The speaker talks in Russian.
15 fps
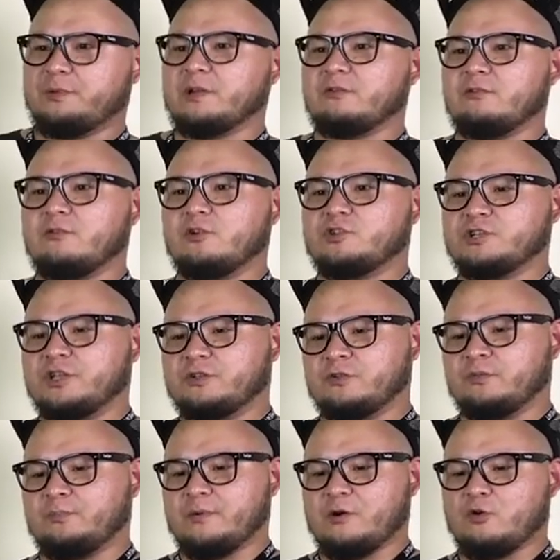в первую очередь
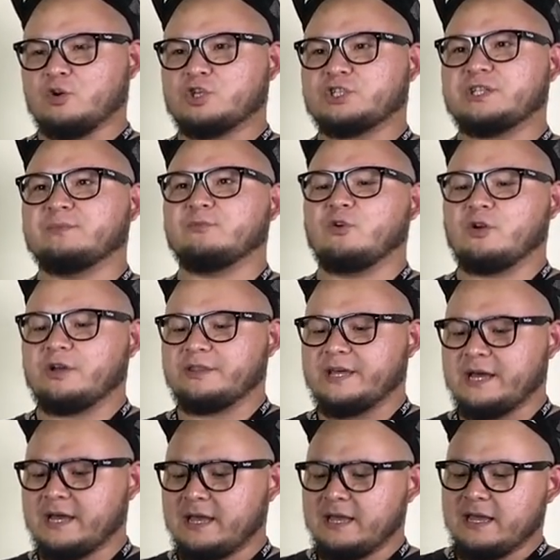он похож немного
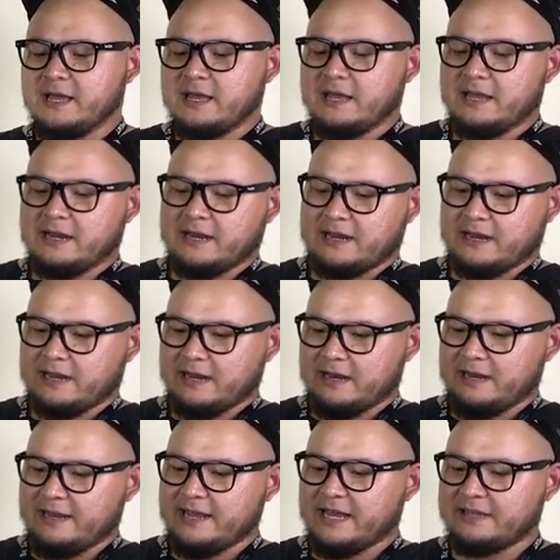на
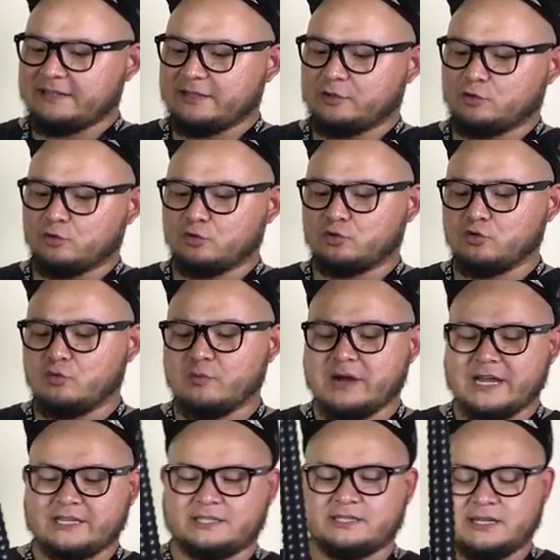кальянный дуду
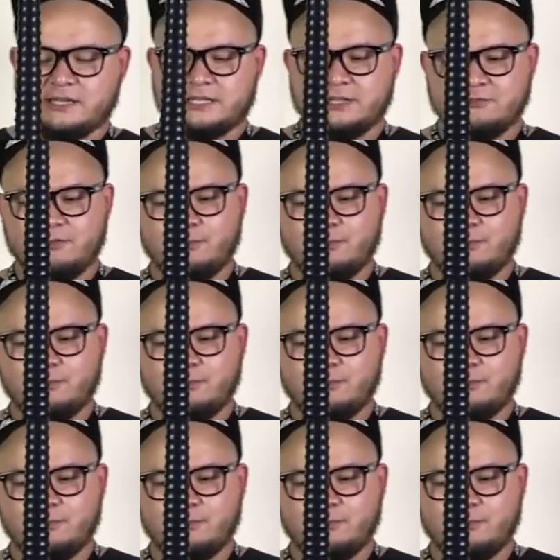мастер, если